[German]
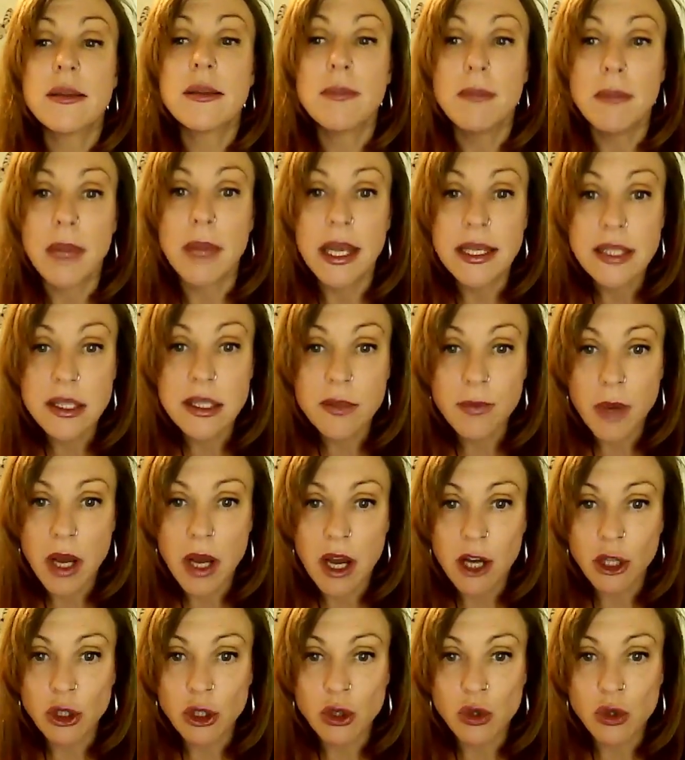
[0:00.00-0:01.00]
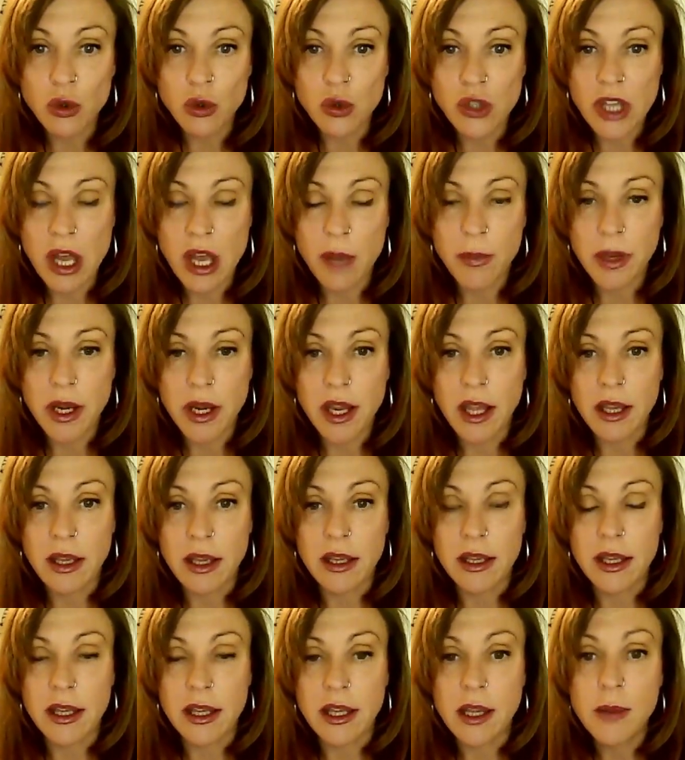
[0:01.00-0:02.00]
messbare Zusammenhänge
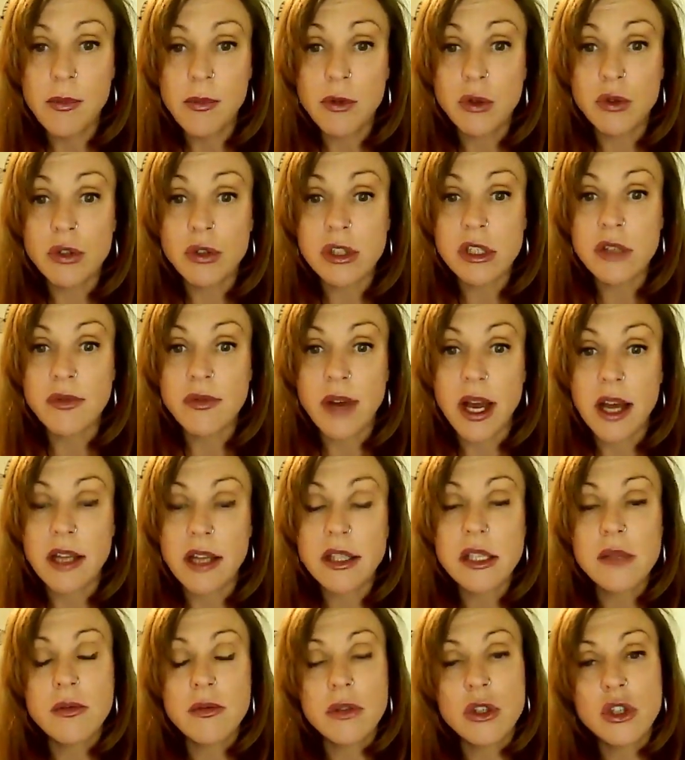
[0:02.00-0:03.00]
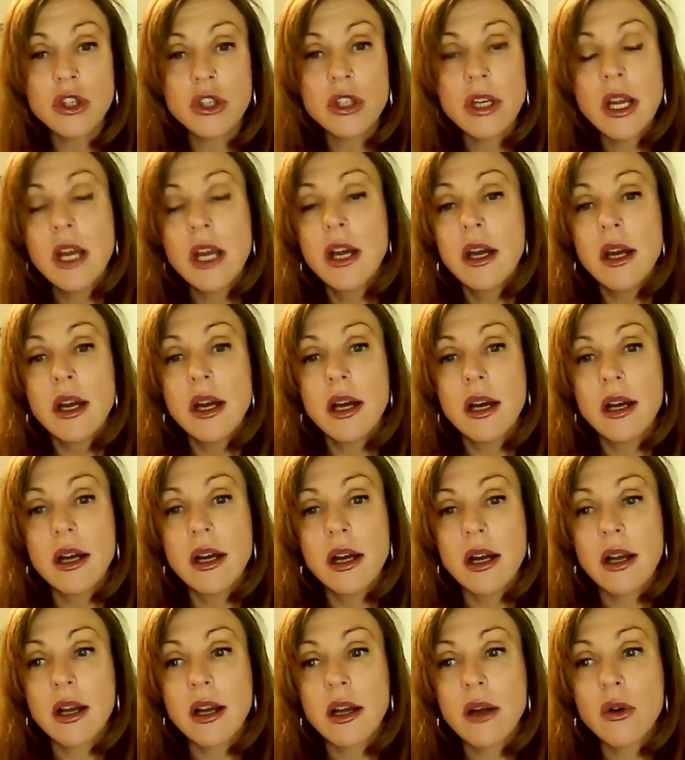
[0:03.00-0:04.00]
gibt, und zwar zwischen
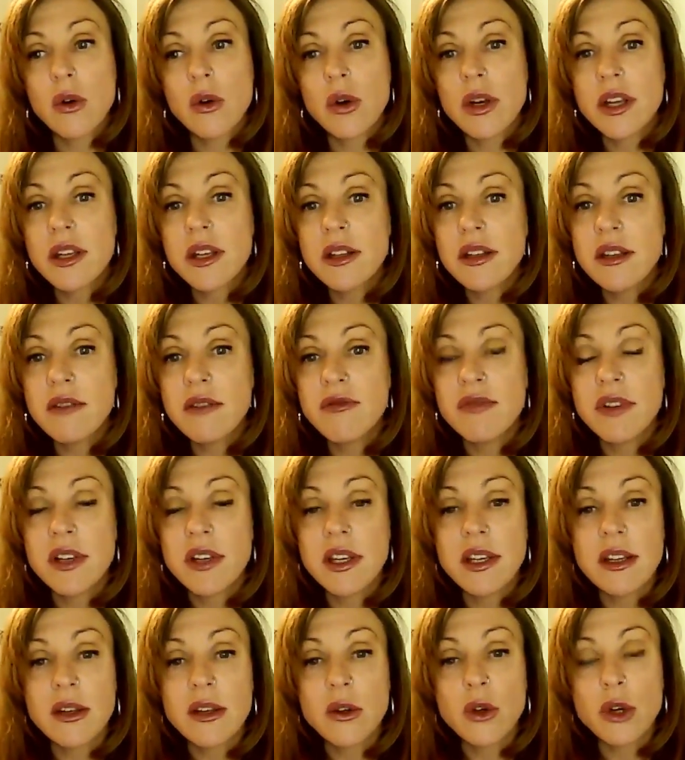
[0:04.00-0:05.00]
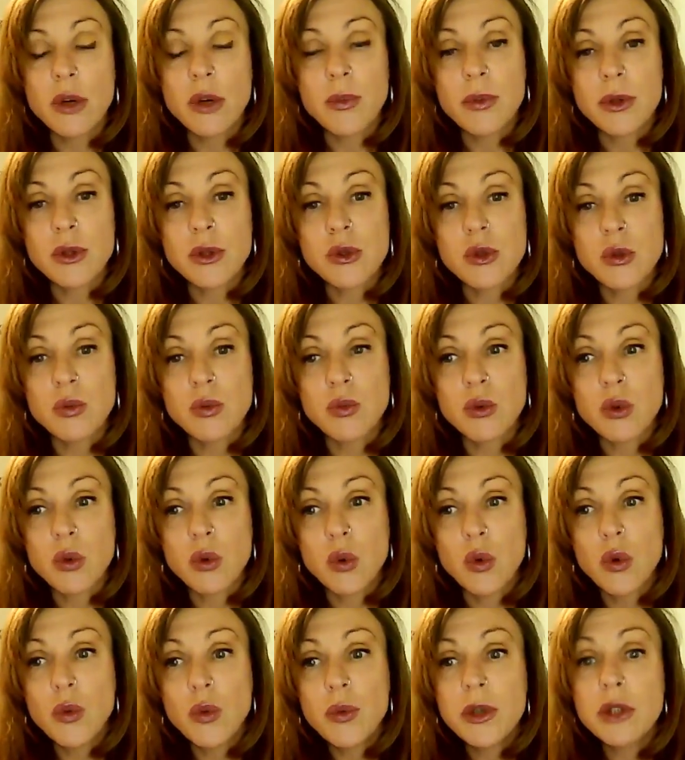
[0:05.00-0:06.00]
äh, kollektiven
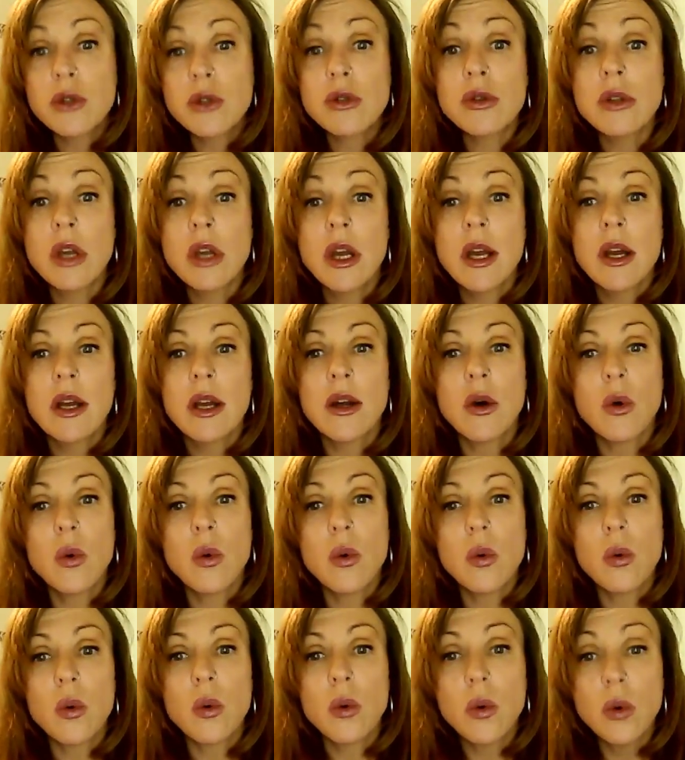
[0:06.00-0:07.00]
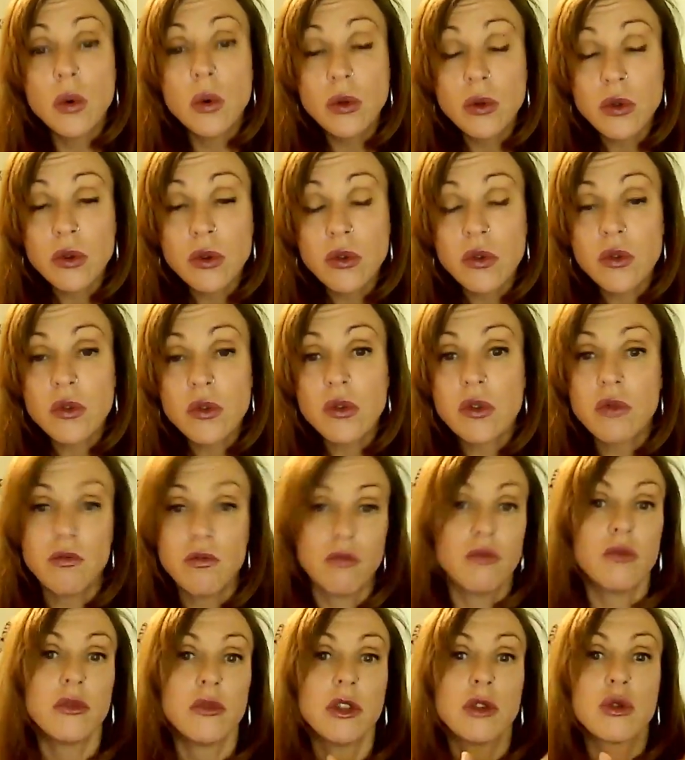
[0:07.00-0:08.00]
Lichtkörpersymptomen und
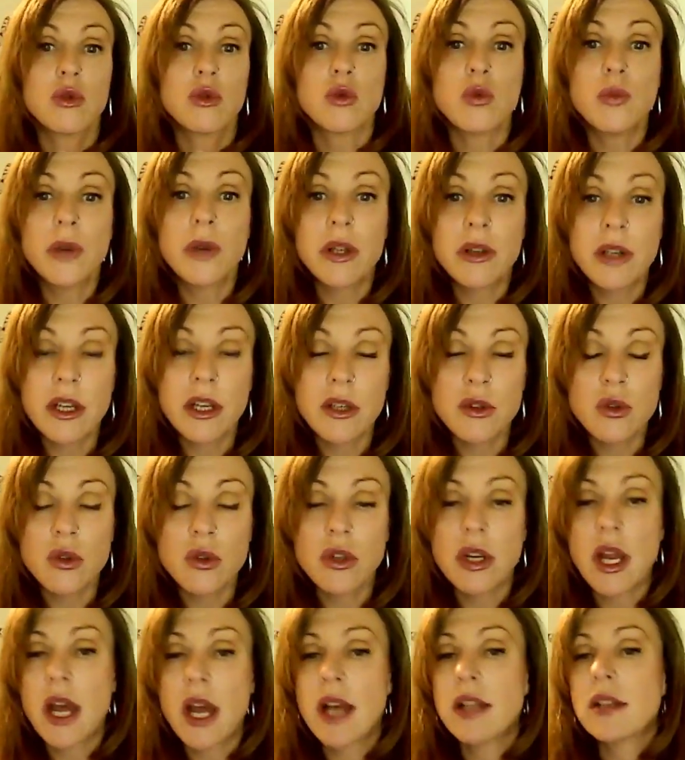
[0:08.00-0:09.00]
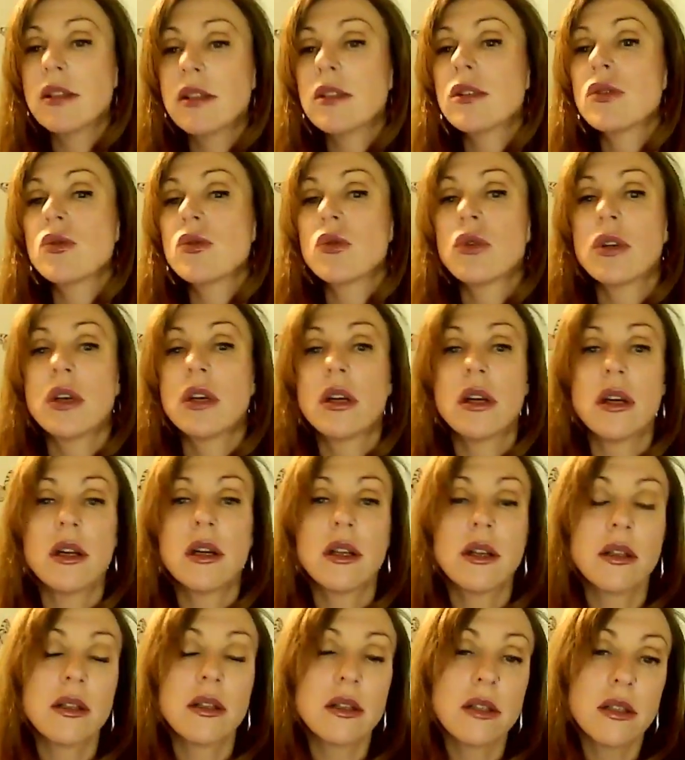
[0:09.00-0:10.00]
der Schumann-Resonanz oder
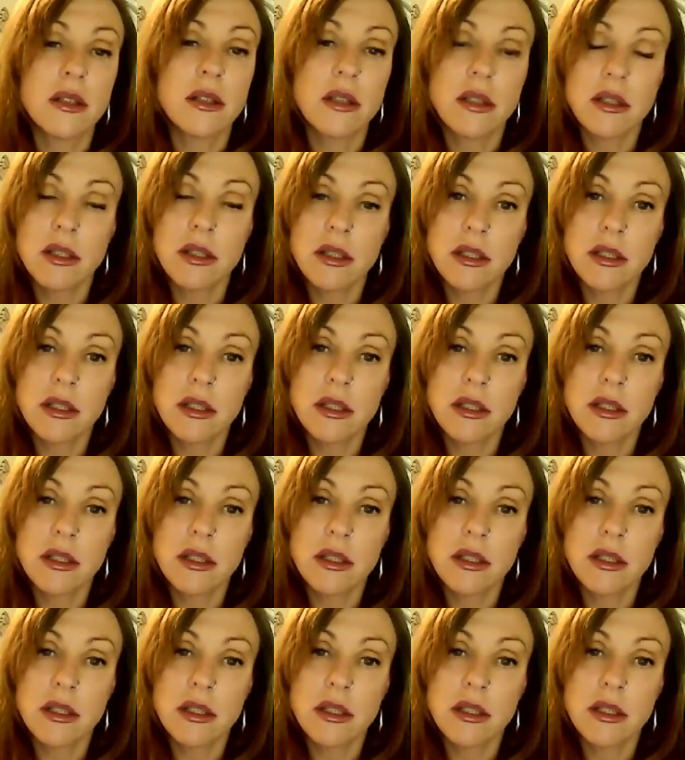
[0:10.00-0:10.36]
äh,